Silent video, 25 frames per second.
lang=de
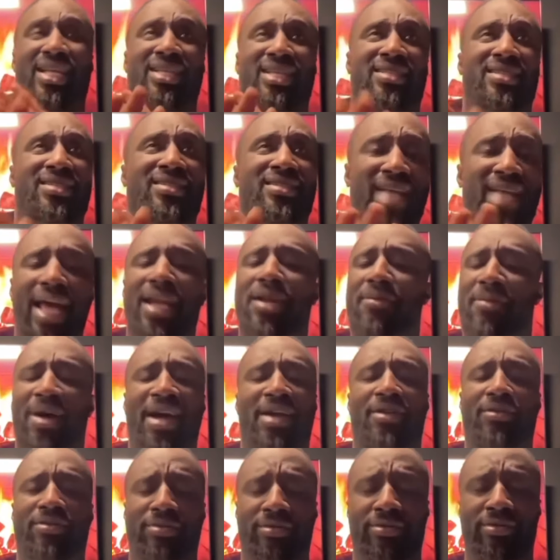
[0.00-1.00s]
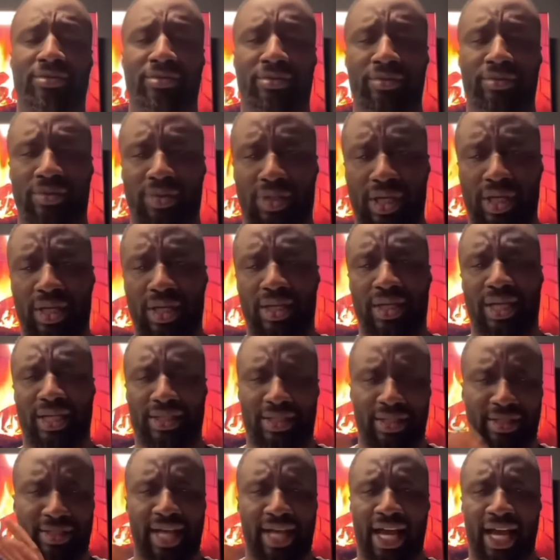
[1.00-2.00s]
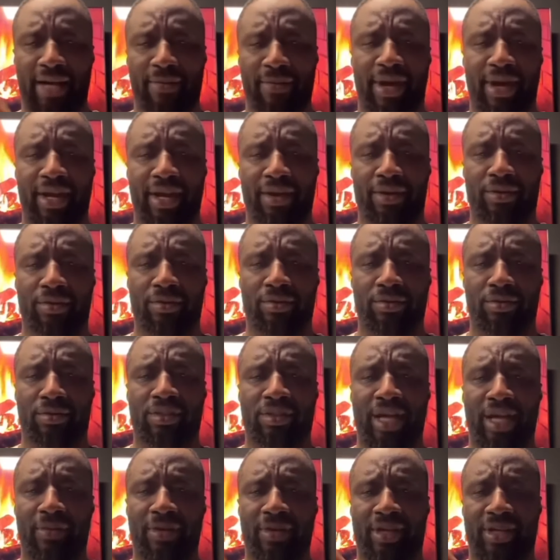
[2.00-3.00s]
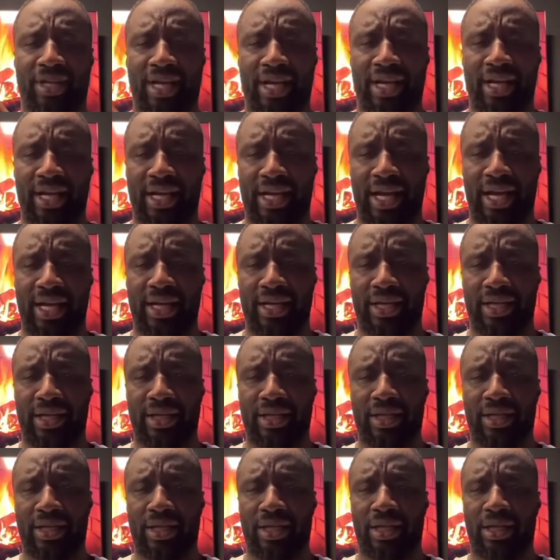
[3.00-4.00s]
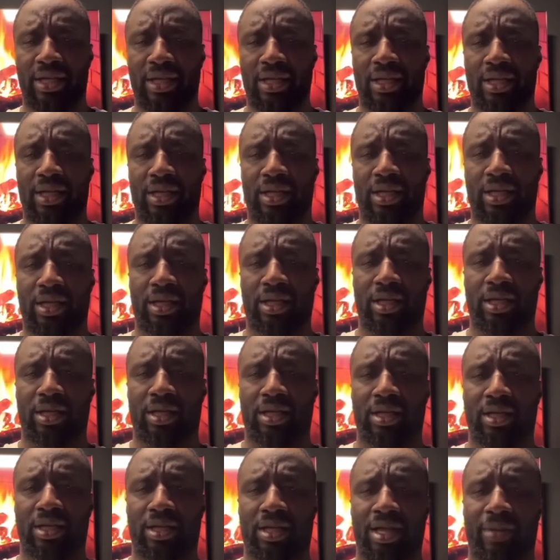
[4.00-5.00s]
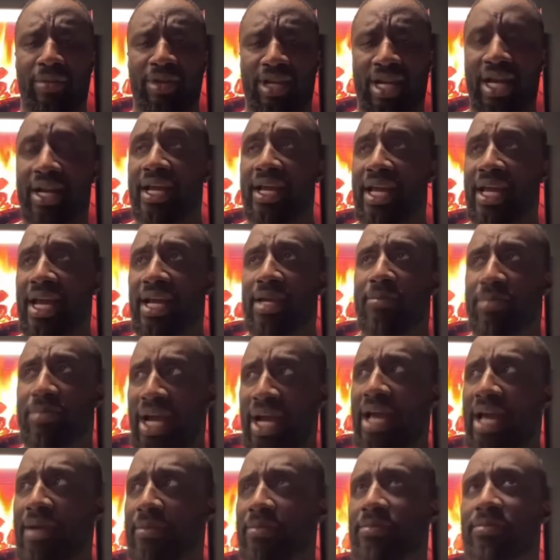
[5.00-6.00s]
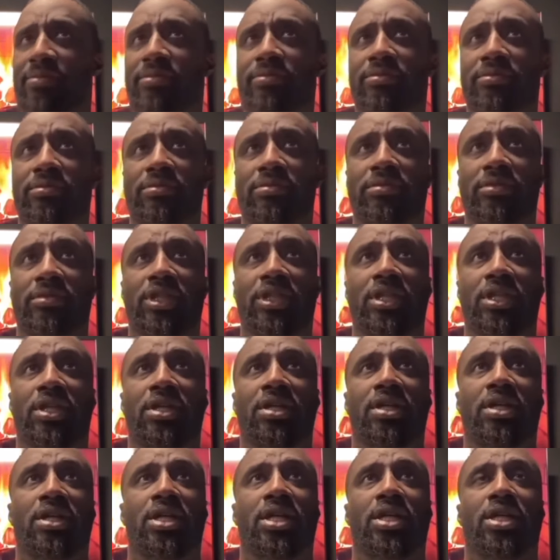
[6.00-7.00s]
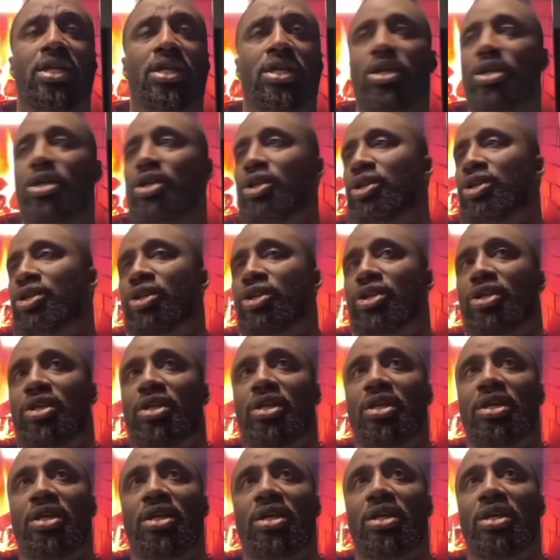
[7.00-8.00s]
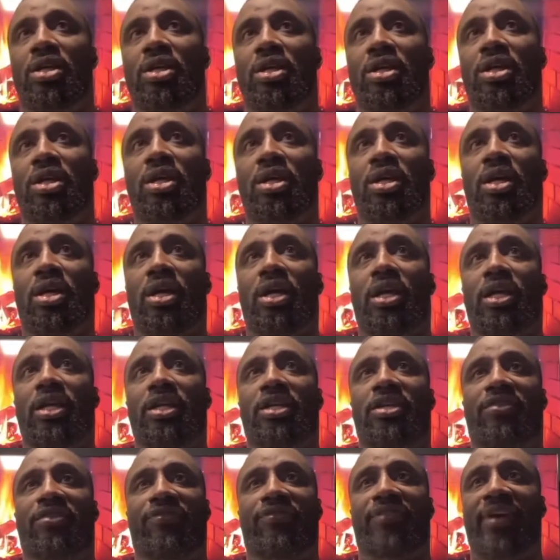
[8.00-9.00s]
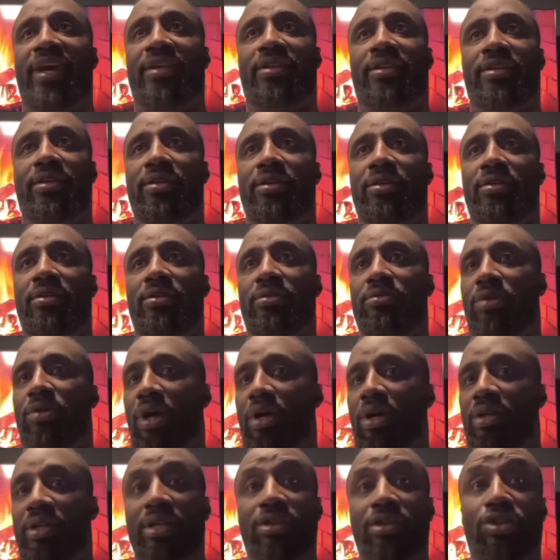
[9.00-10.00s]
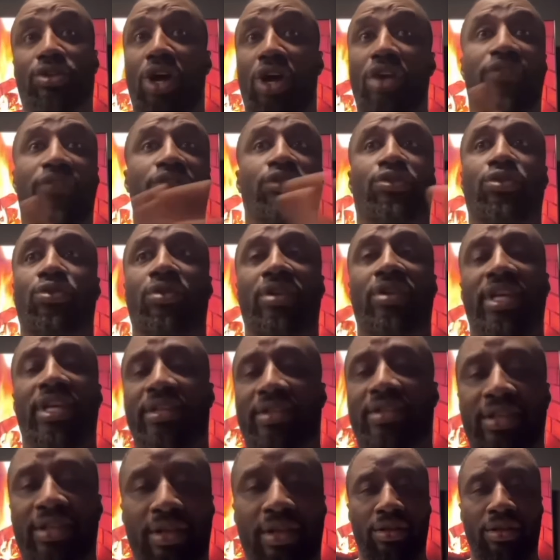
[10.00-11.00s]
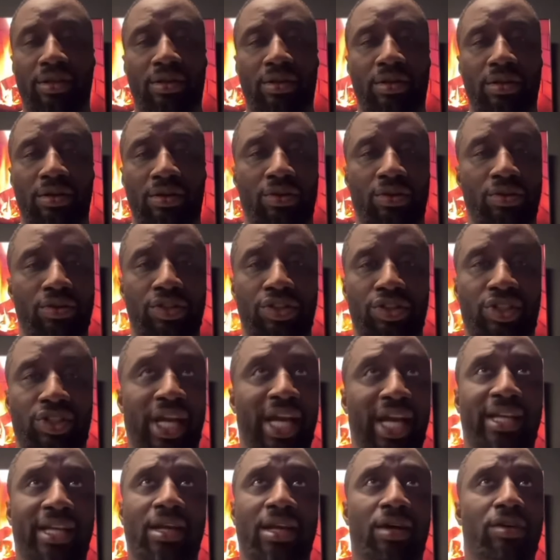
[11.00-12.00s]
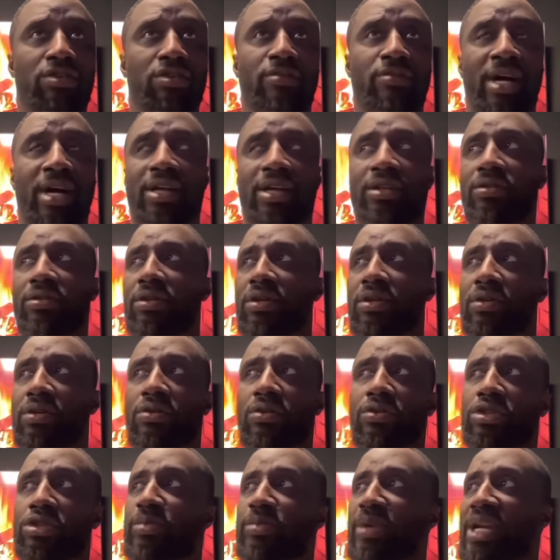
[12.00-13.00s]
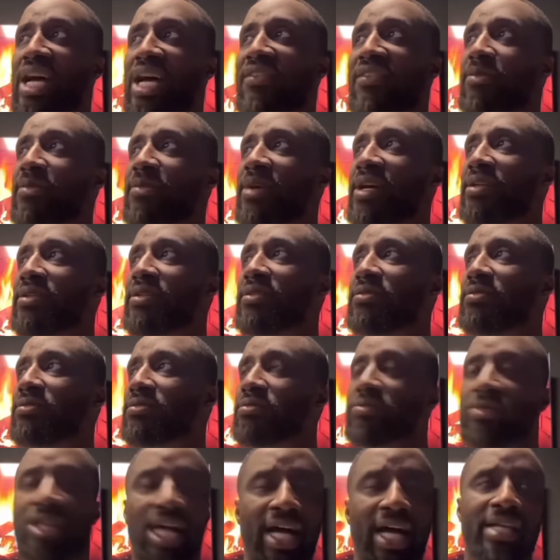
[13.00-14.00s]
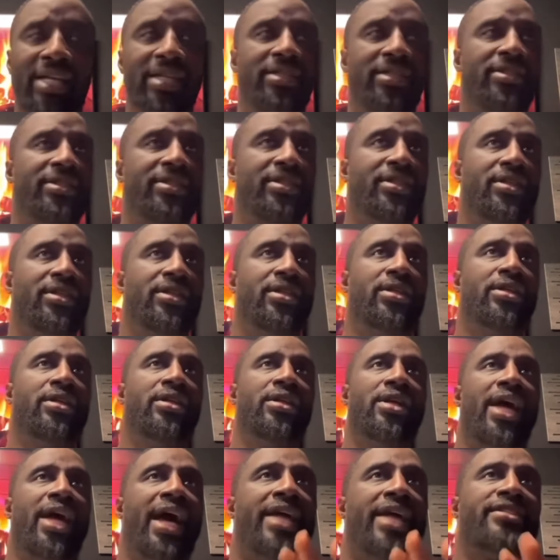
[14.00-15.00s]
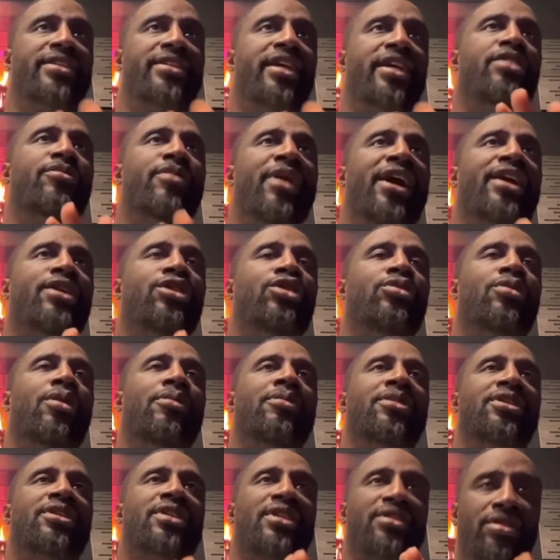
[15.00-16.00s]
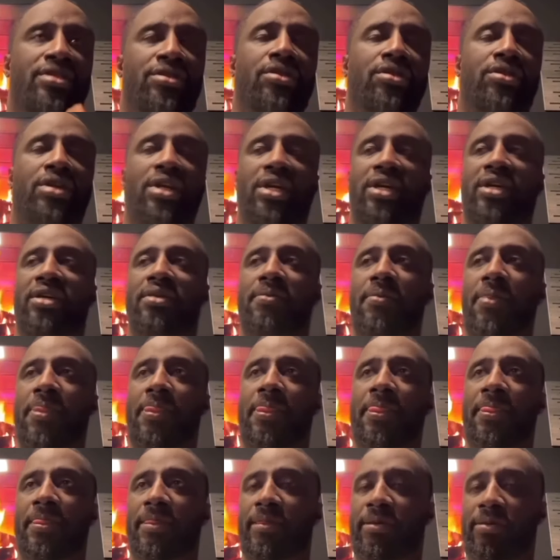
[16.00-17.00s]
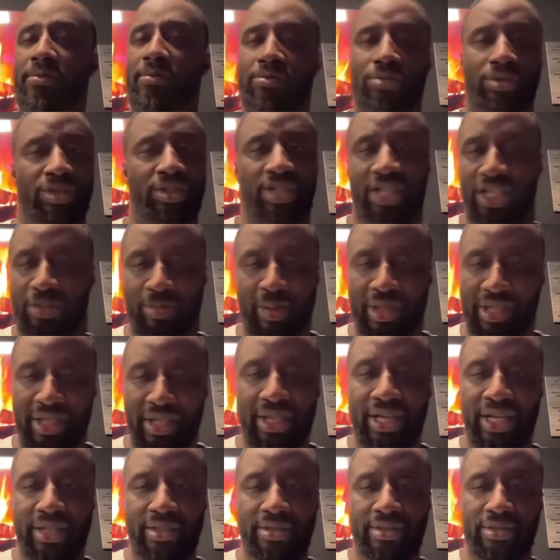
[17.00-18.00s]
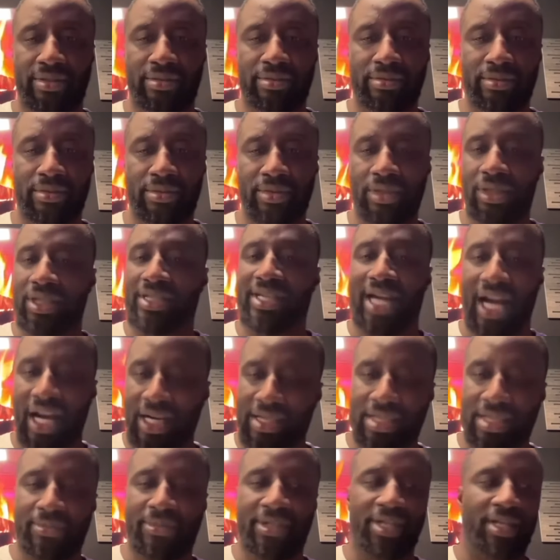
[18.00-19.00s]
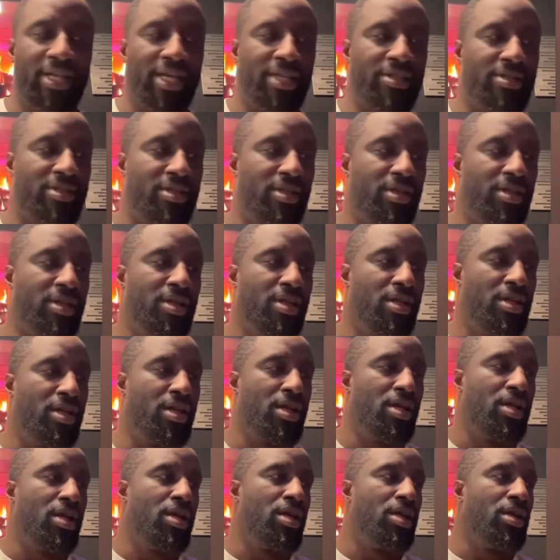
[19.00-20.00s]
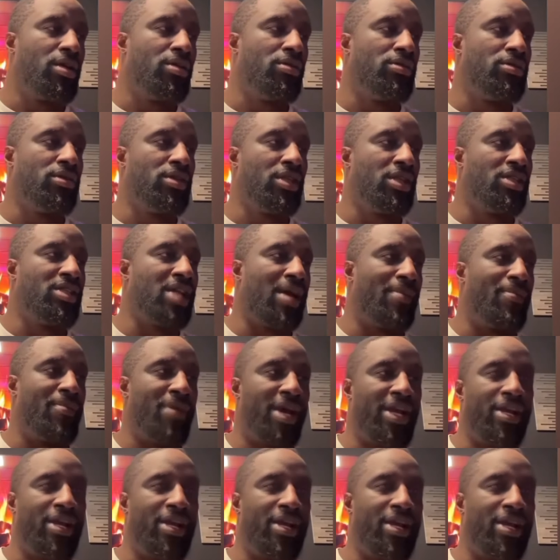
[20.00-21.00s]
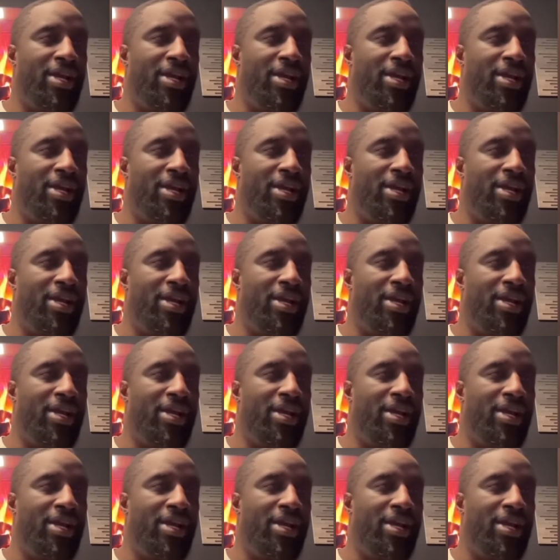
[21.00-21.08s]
Das ist seine Meinung, okay? Das ist seine Meinung und damit kann er gerne, äh, damit kann er gerne bleiben. Ich, ich werde äh, den Teufel tun und hier einen, einen großen Streit daraus machen oder ein großes Palaver machen, gar nicht. Er hat seine Meinung über mich, das ist okay. Ich respektiere das, ich akzeptiere das und ich habe.